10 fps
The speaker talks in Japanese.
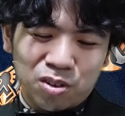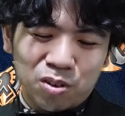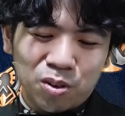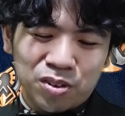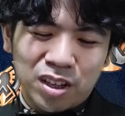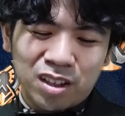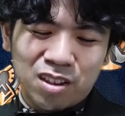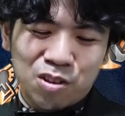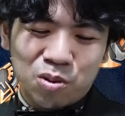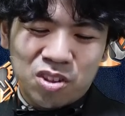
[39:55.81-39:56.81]
を参
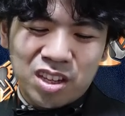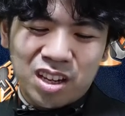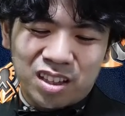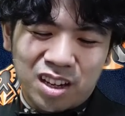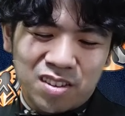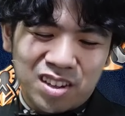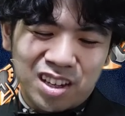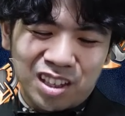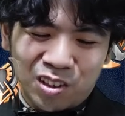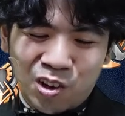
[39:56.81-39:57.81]
照して対戦
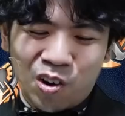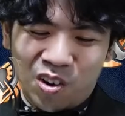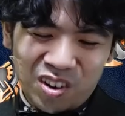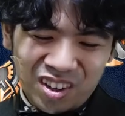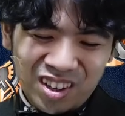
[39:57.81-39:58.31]
相手の